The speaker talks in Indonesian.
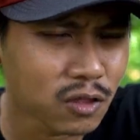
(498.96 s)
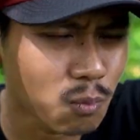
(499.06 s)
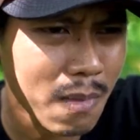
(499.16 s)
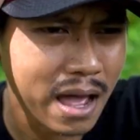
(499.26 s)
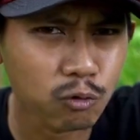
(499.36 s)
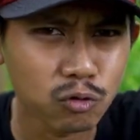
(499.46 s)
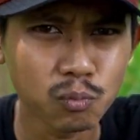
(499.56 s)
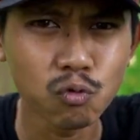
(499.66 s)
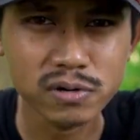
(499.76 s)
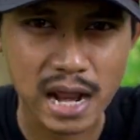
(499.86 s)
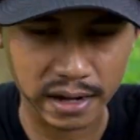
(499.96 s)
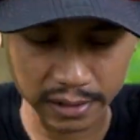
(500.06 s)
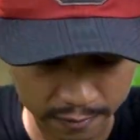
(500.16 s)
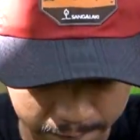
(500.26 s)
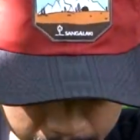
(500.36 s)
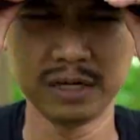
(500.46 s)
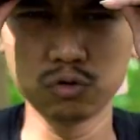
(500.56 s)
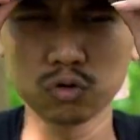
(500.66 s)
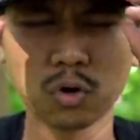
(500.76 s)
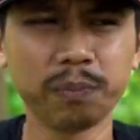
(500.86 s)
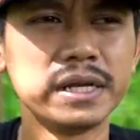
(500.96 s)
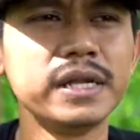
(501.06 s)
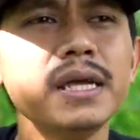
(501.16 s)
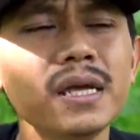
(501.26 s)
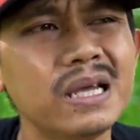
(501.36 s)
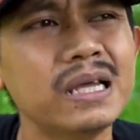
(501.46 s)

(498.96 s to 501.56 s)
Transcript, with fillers: atau marun muda nih jadi untuk topi ini